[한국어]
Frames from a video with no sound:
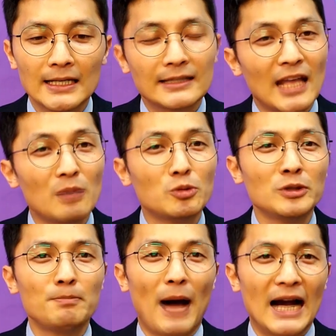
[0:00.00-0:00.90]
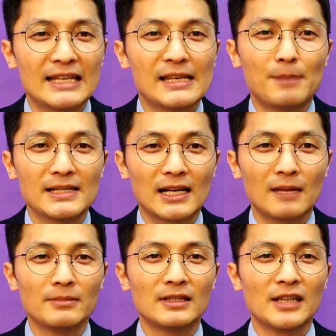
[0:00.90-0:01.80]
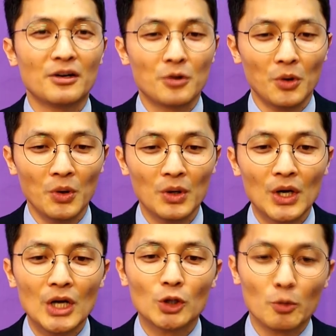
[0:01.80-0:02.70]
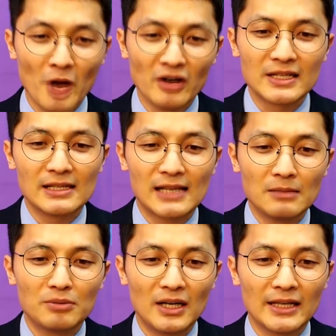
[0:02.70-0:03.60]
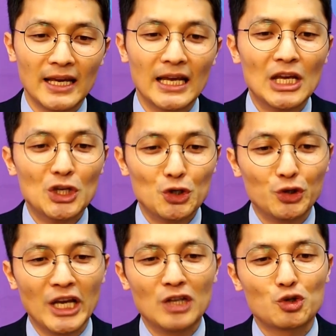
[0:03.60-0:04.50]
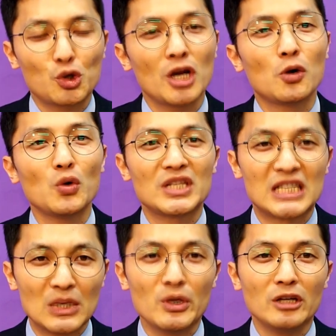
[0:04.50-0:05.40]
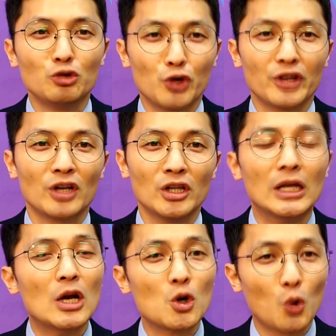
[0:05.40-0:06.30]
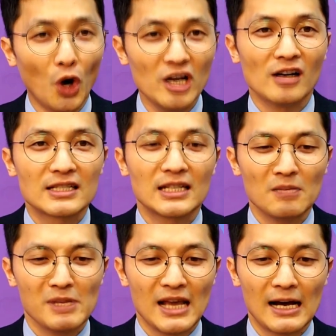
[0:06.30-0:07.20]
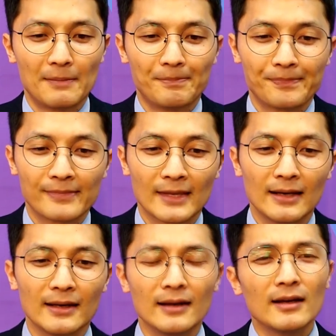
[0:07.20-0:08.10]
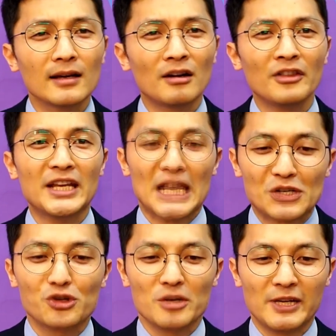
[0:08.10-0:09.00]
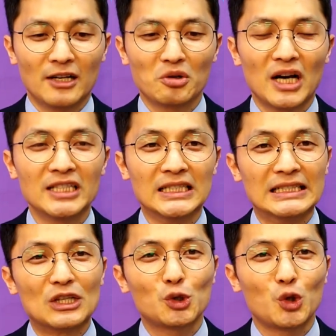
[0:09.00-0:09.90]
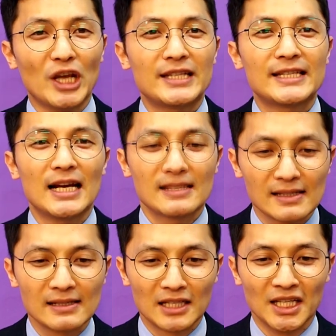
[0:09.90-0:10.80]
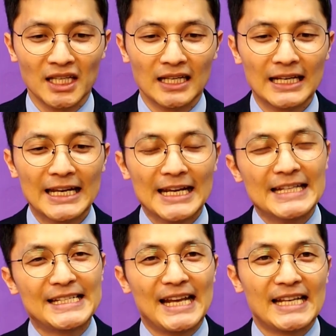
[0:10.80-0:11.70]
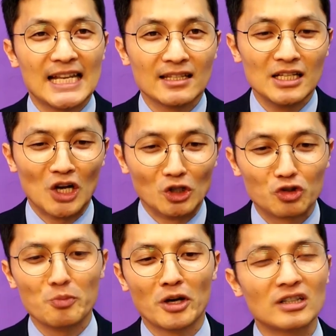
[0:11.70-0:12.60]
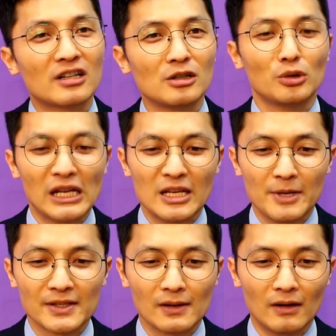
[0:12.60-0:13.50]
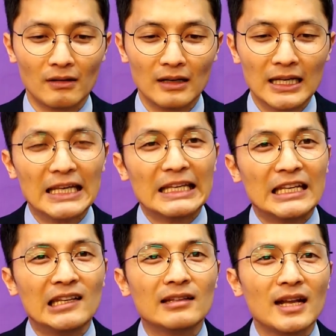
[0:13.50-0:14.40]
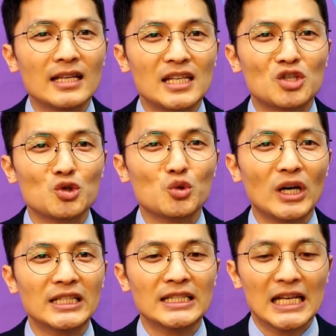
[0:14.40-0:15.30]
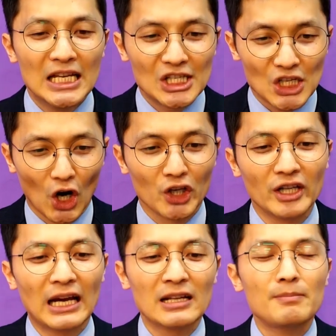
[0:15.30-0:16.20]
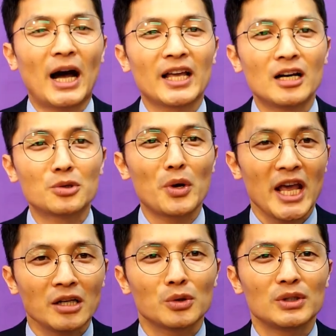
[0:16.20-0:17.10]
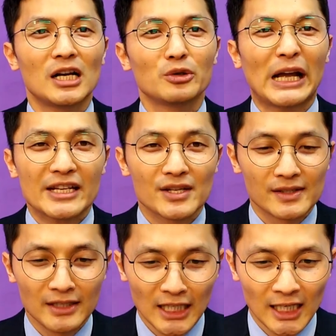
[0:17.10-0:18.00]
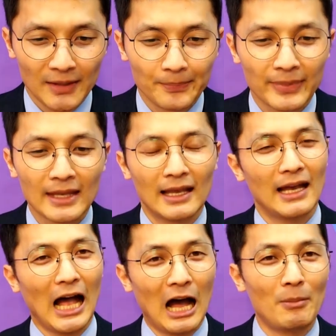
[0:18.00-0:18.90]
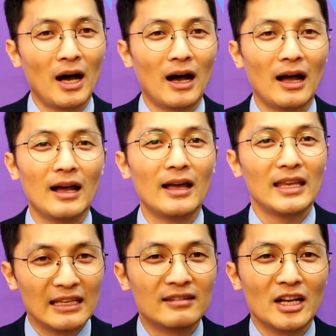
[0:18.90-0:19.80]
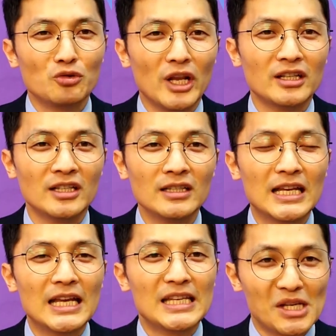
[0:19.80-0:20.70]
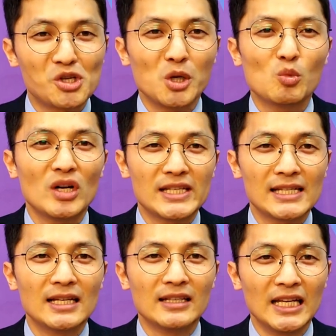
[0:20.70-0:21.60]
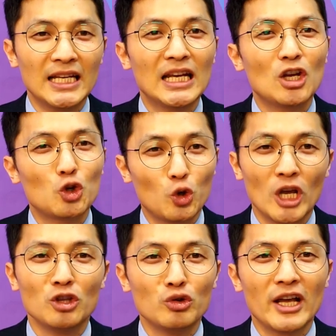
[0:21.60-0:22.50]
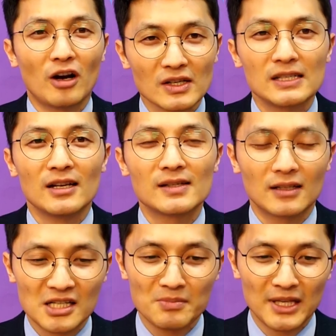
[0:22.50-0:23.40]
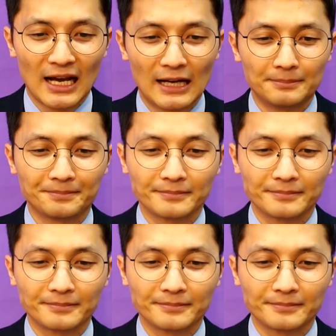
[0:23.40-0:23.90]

대부분 바리세파 사람들이었고 또 명실상부하게 유대인 최고 지위를 누렸던 권력층입니다. 그런데 예수님이라고 하는 괴짜 스승이 제자들 12명을 끌고 다니면서 이들의 기준과는 전혀 다른 방향으로 행동을 하고 다니셨으니 아마 이들의 눈에는 예수님과 제자들이 꽤 눈에 거슬렸을 것입니다.